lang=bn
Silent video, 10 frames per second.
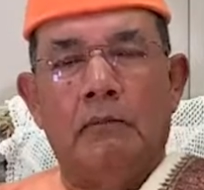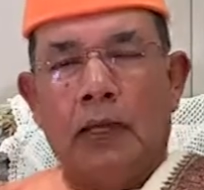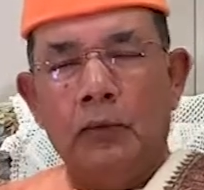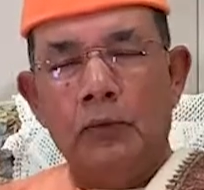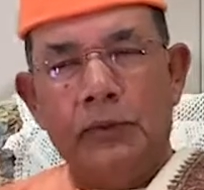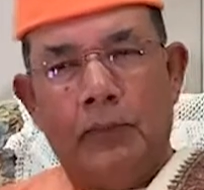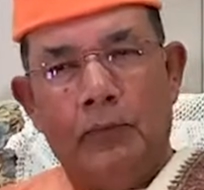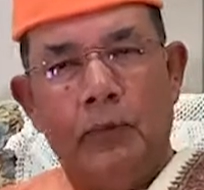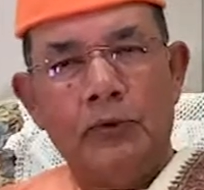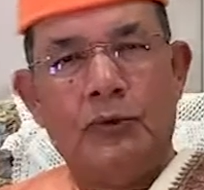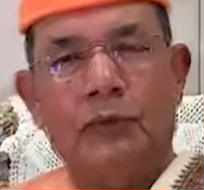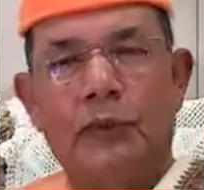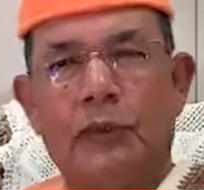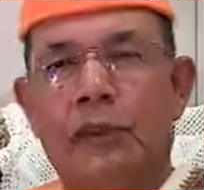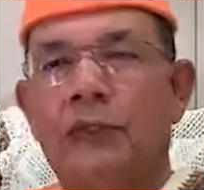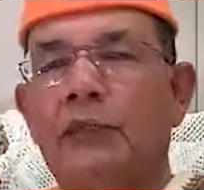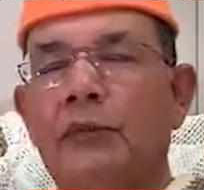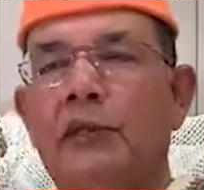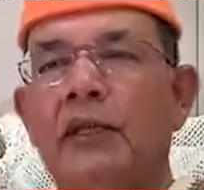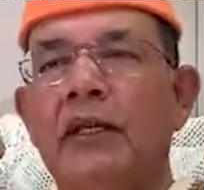মানুষের মনুষ্যত্ব
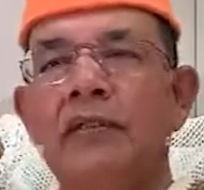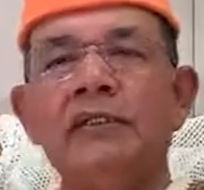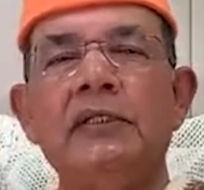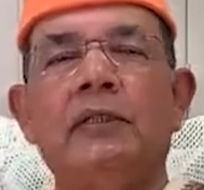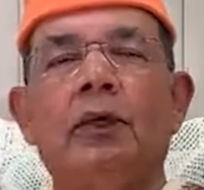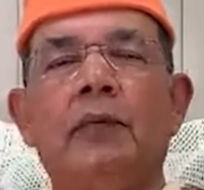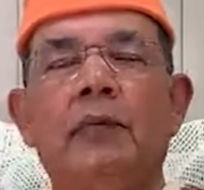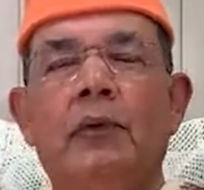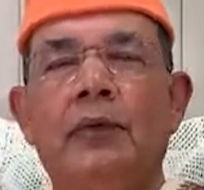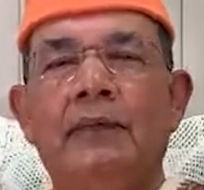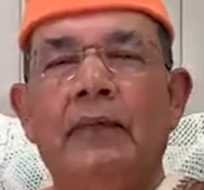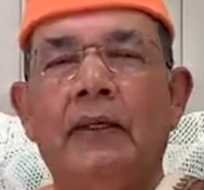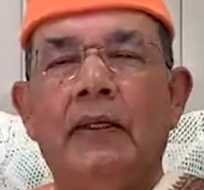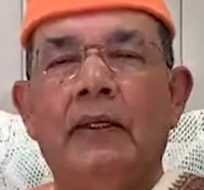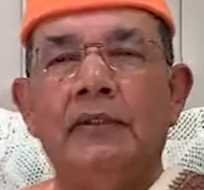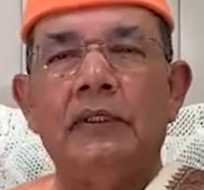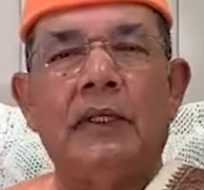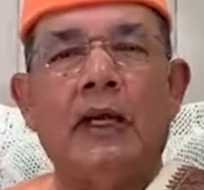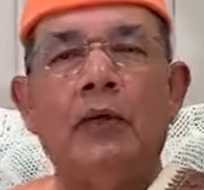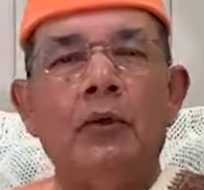সন্ন্যাসী ধর্ম সে
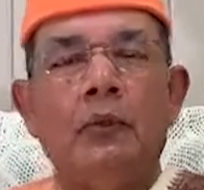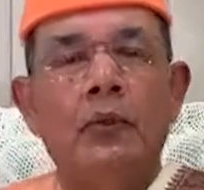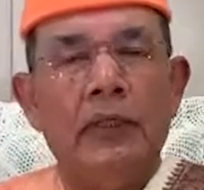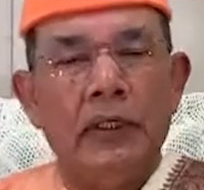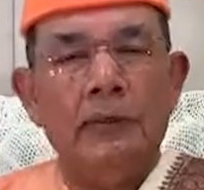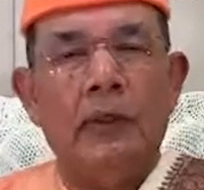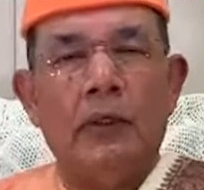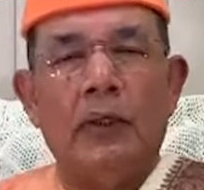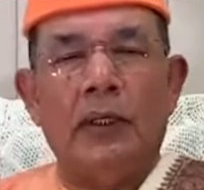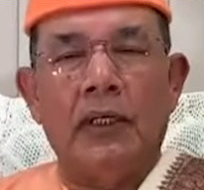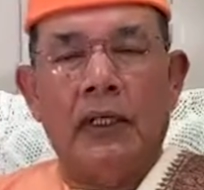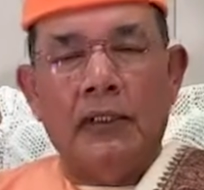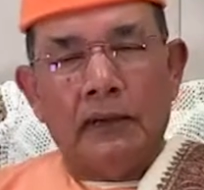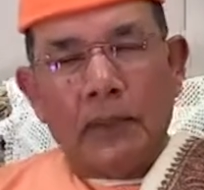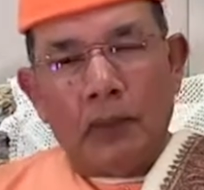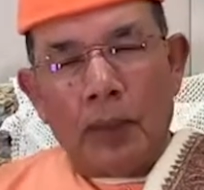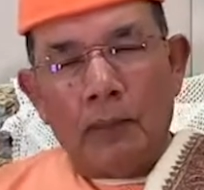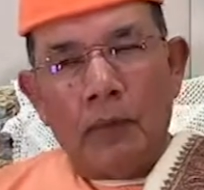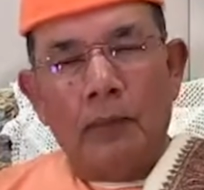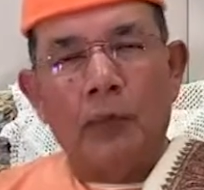কারোর উপর নির্ভর করে না তাই
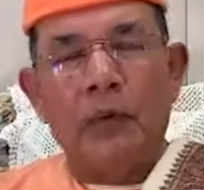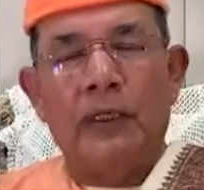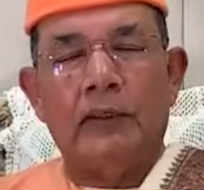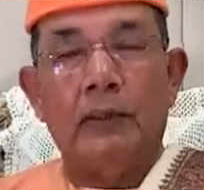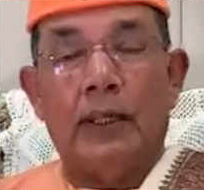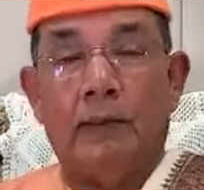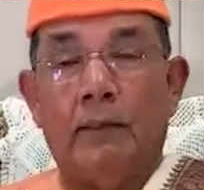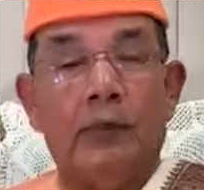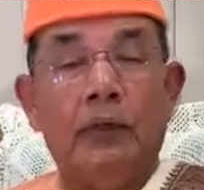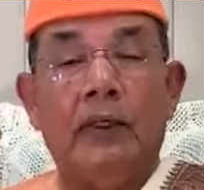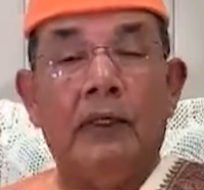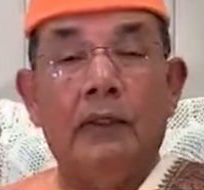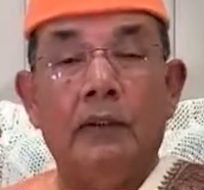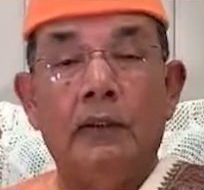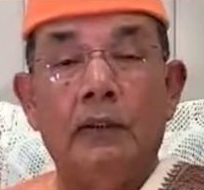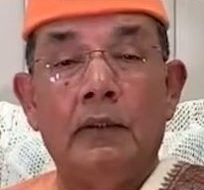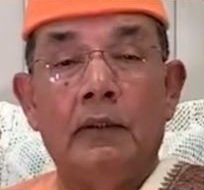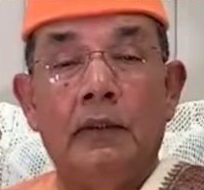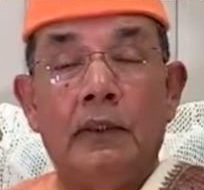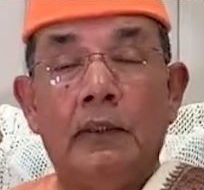অল্প অল্প করে একটু নেয় বদলে
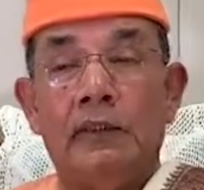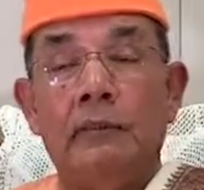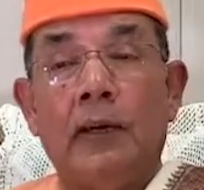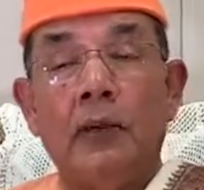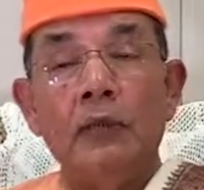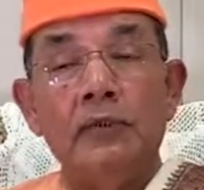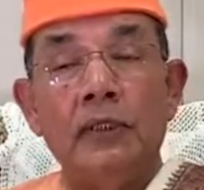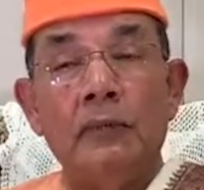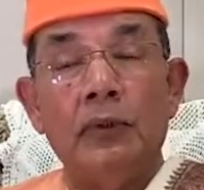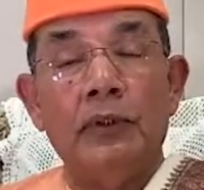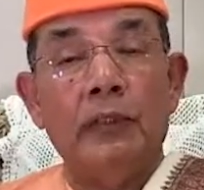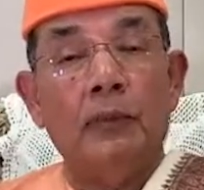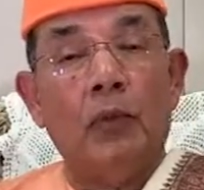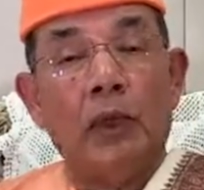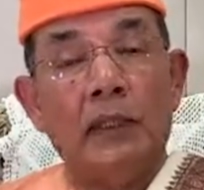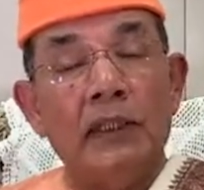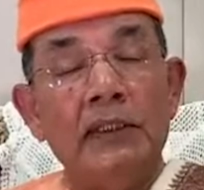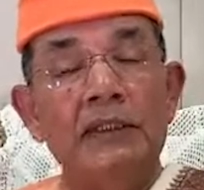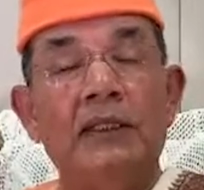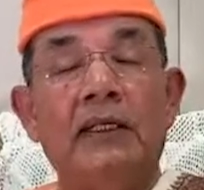সে মানুষের মধ্যে
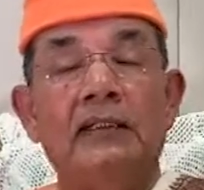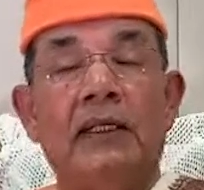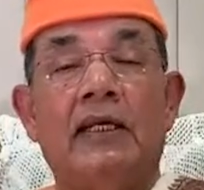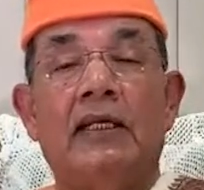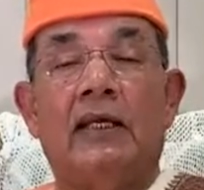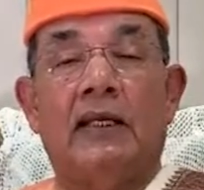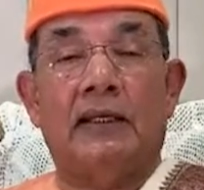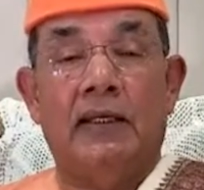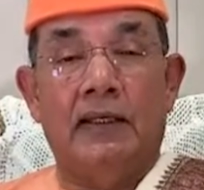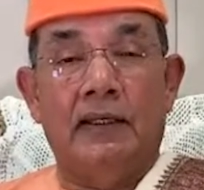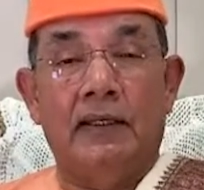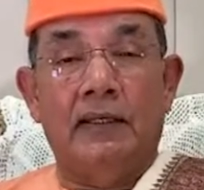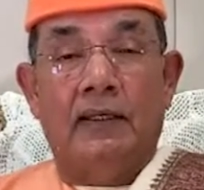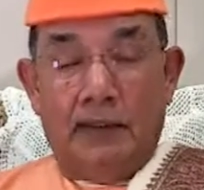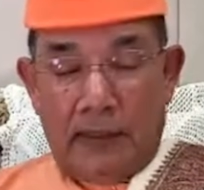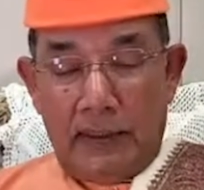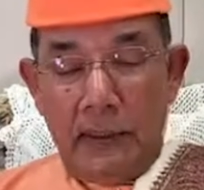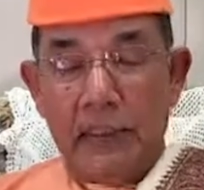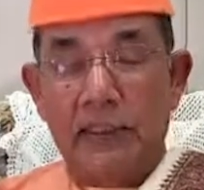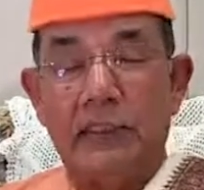মরালিটিটাকে জাগিয়ে রাখে তার
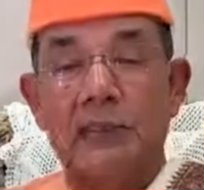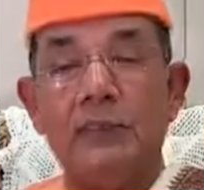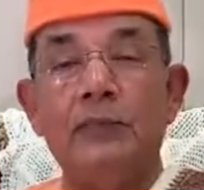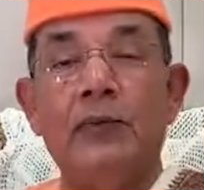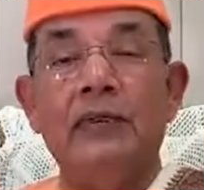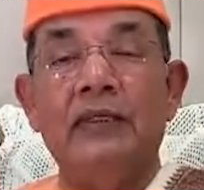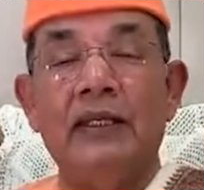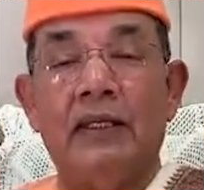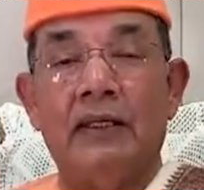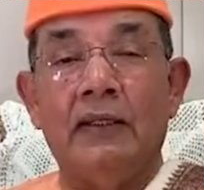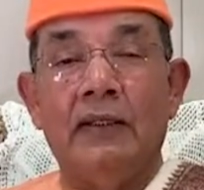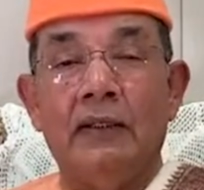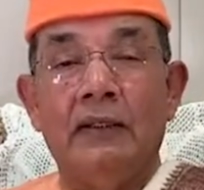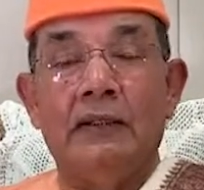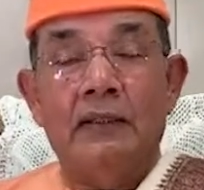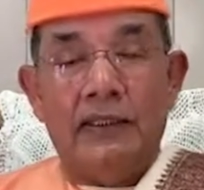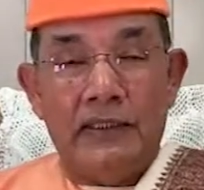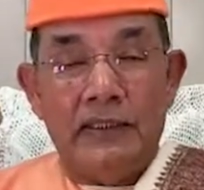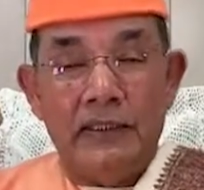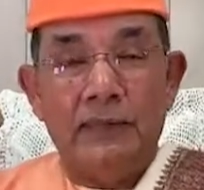নিজের জীবন দিয়ে
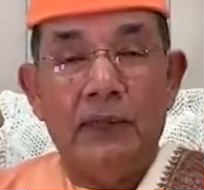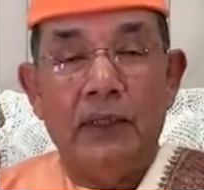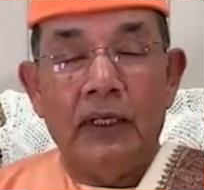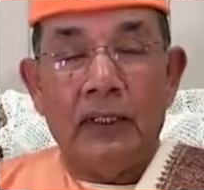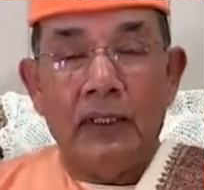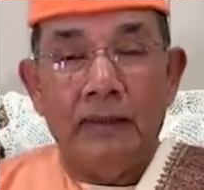নিজের জীবনে